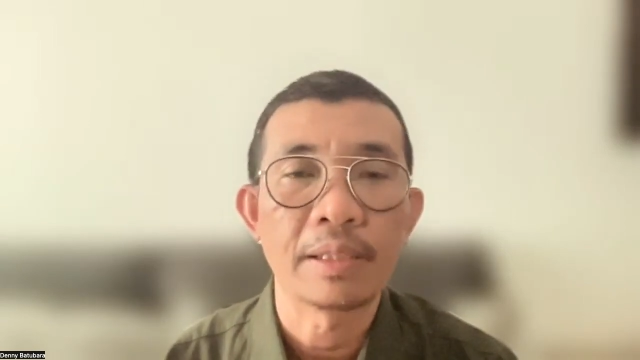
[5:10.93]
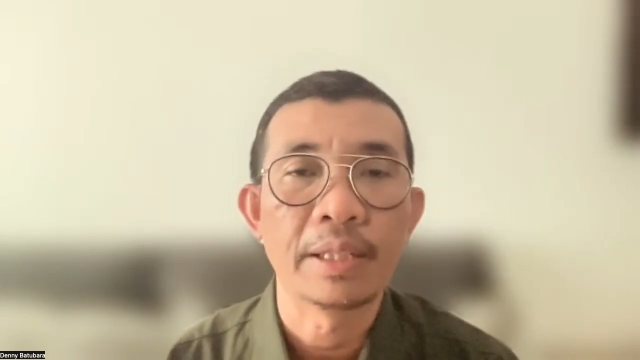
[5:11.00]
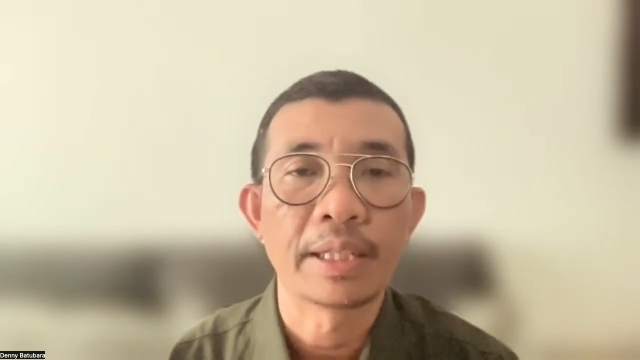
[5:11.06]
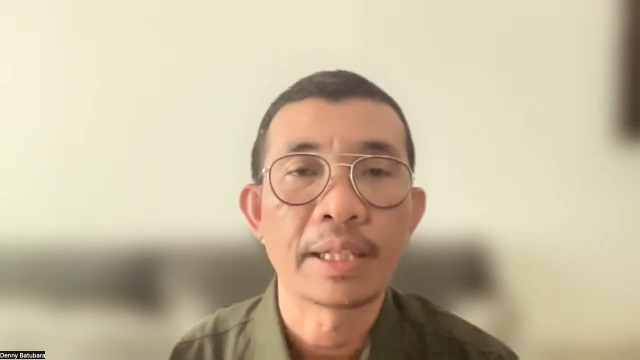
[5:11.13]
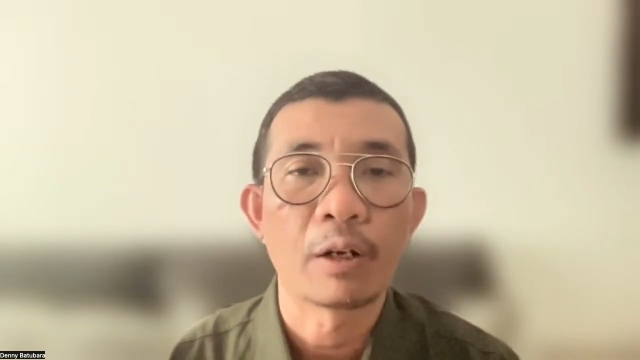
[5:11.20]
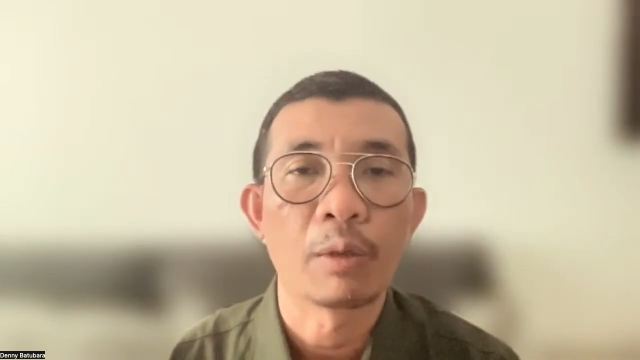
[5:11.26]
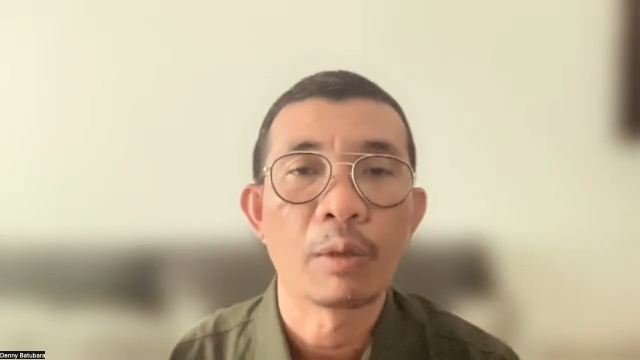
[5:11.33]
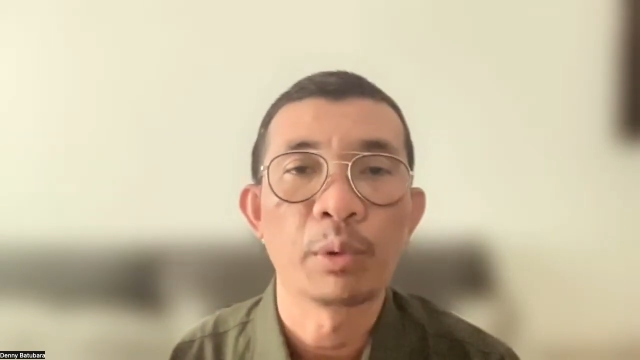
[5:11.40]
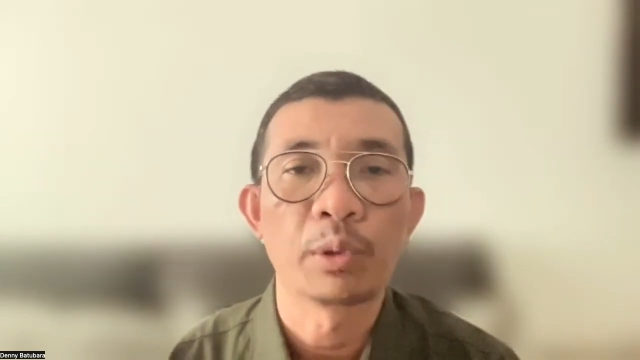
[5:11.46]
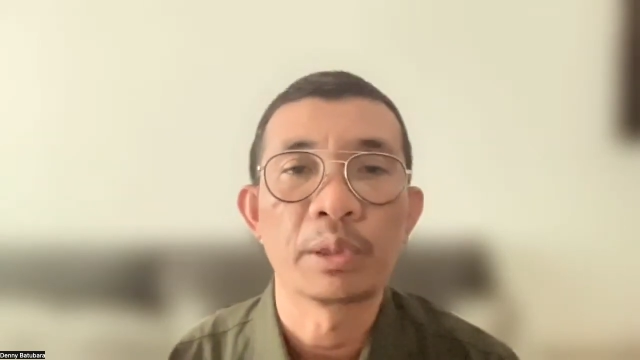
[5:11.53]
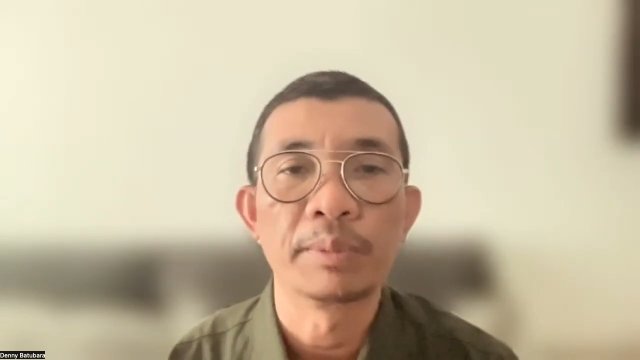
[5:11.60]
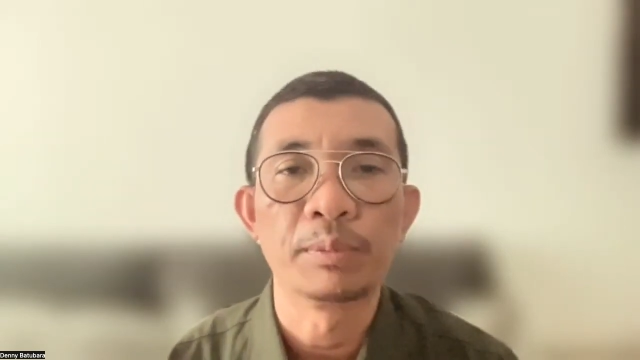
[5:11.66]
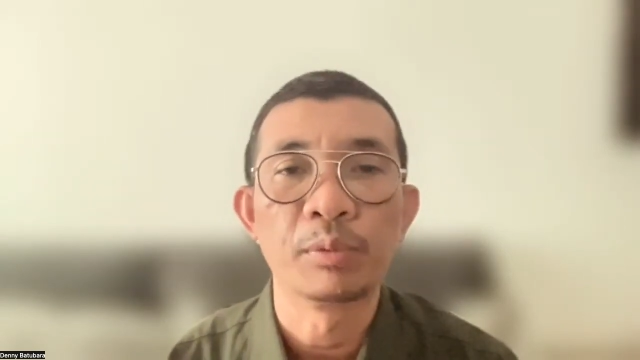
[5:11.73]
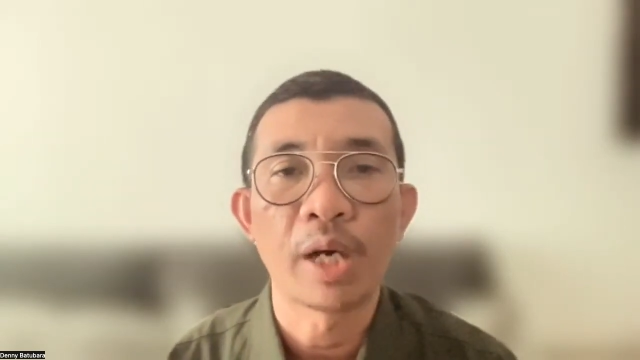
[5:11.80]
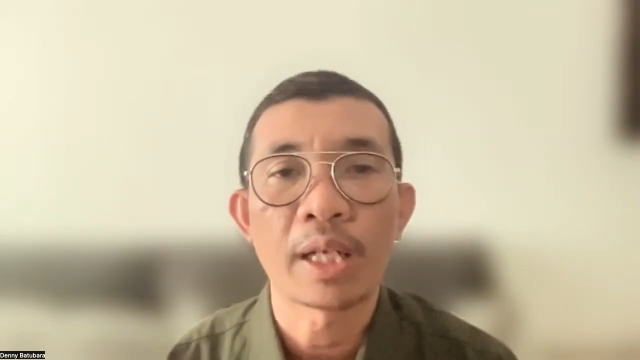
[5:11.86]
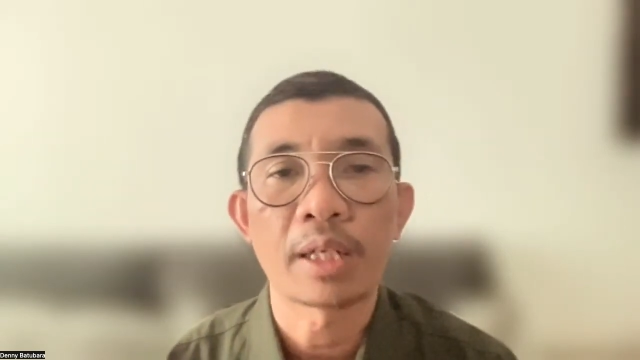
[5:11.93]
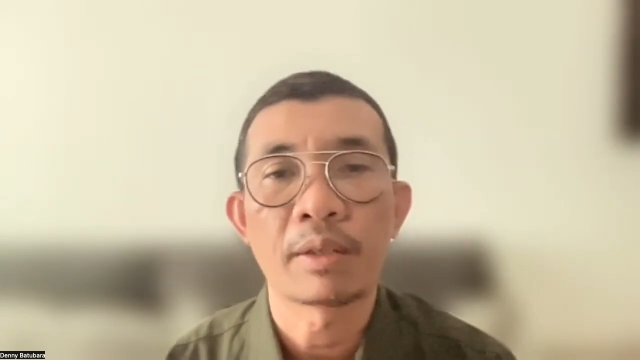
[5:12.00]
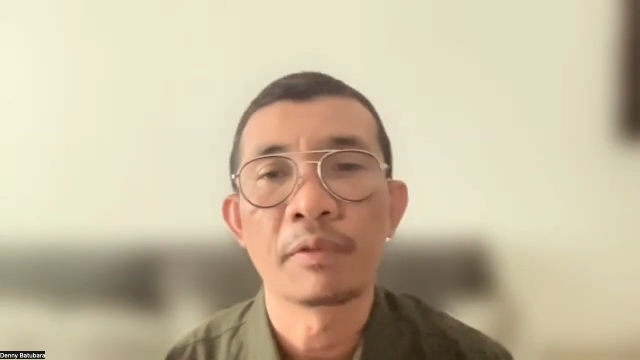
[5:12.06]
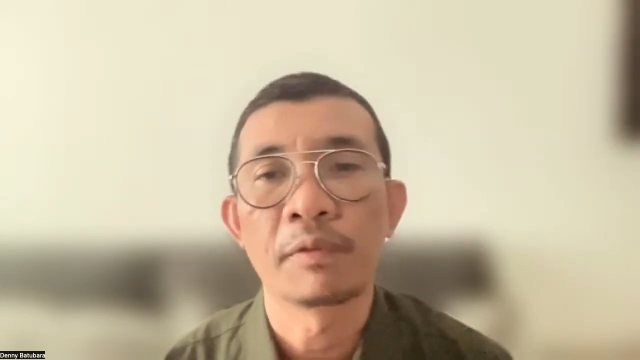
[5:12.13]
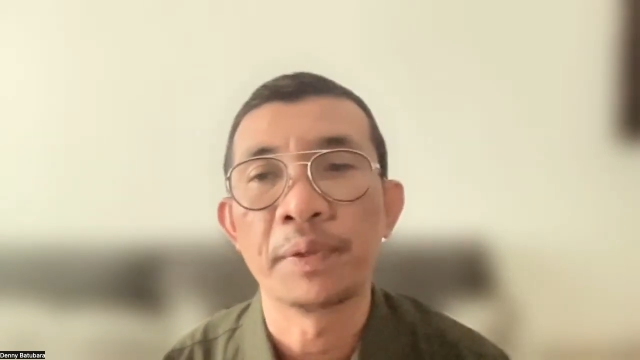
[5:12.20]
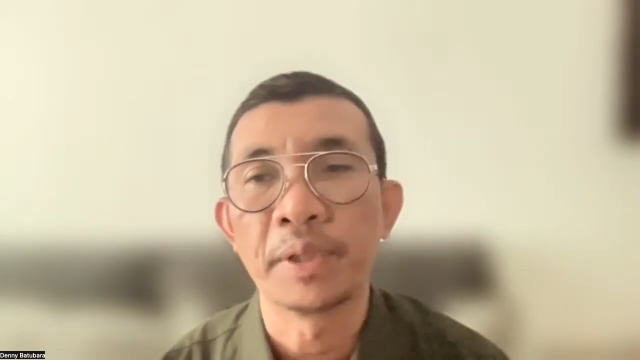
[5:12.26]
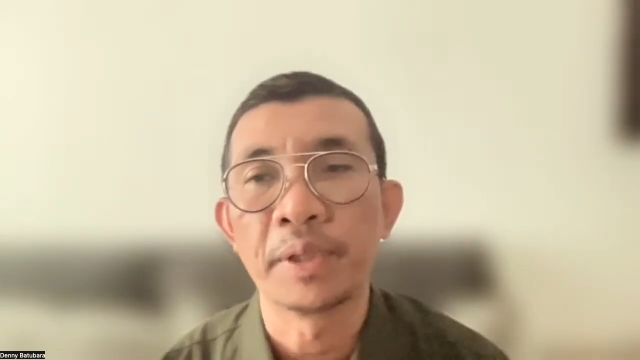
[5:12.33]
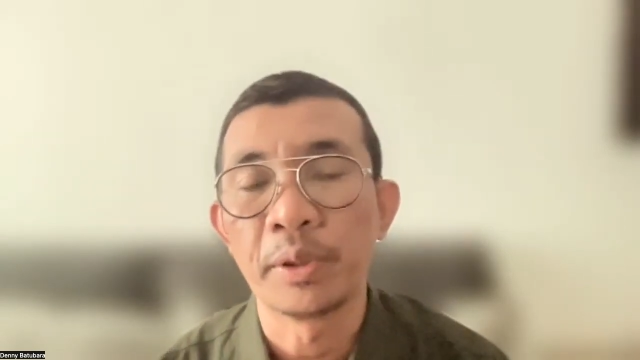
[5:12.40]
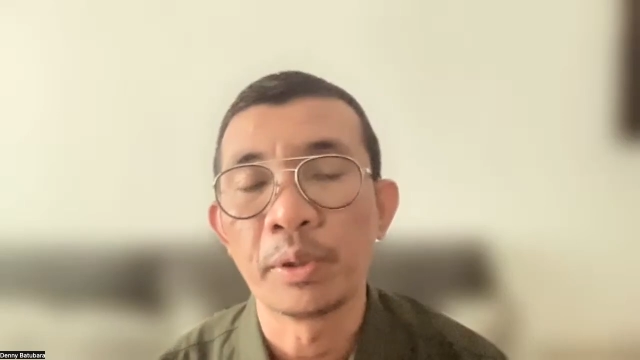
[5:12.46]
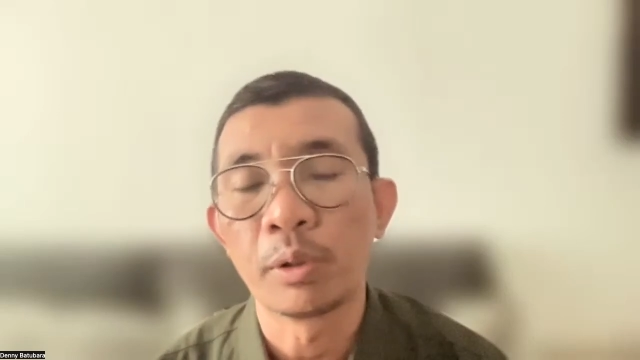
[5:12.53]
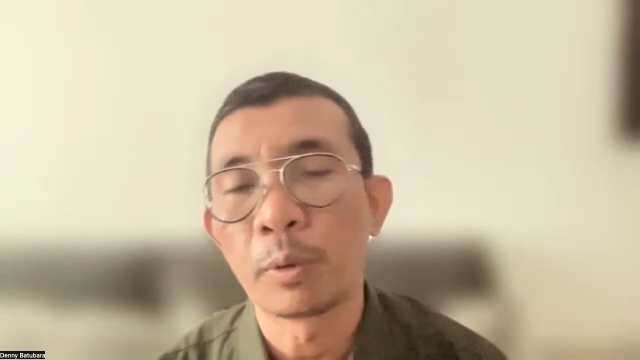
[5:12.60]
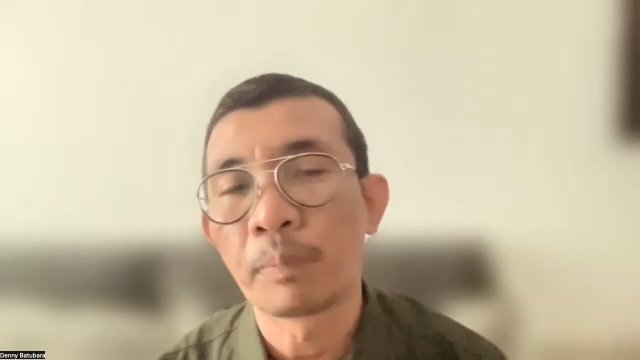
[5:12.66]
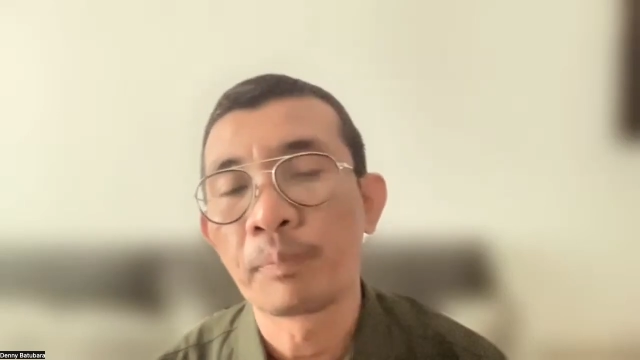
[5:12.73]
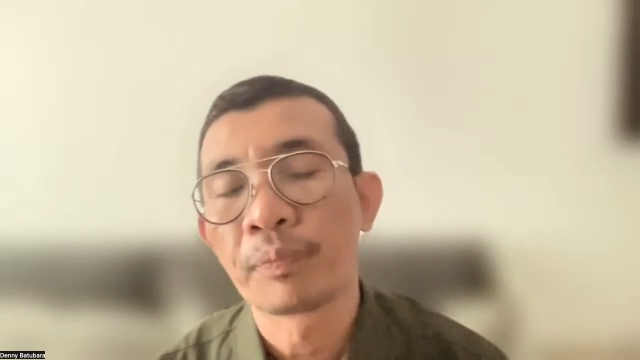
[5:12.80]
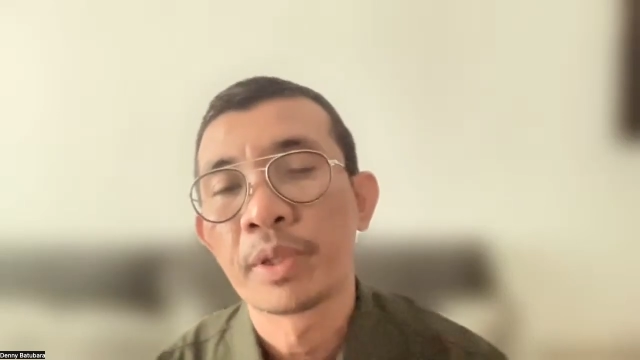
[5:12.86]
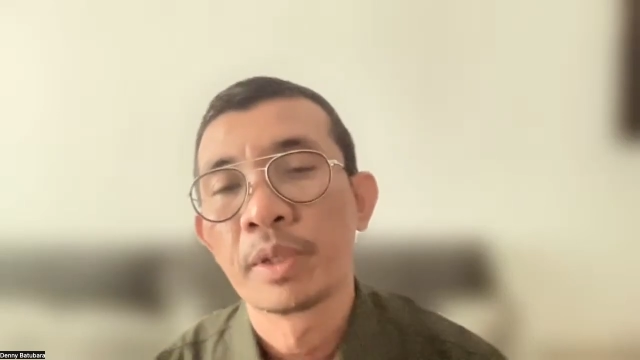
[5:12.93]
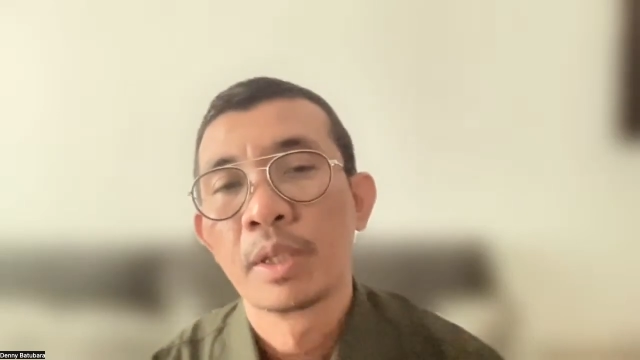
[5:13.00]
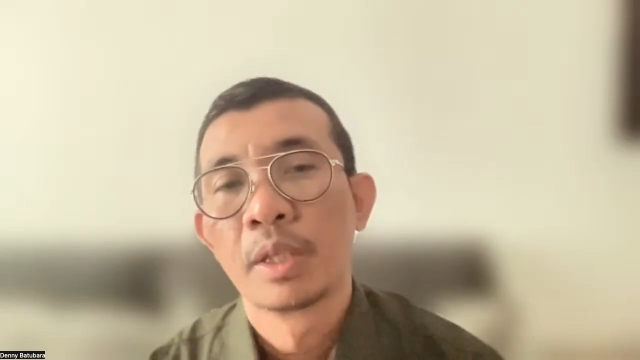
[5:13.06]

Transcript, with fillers: Jadi kalaupun dibuat video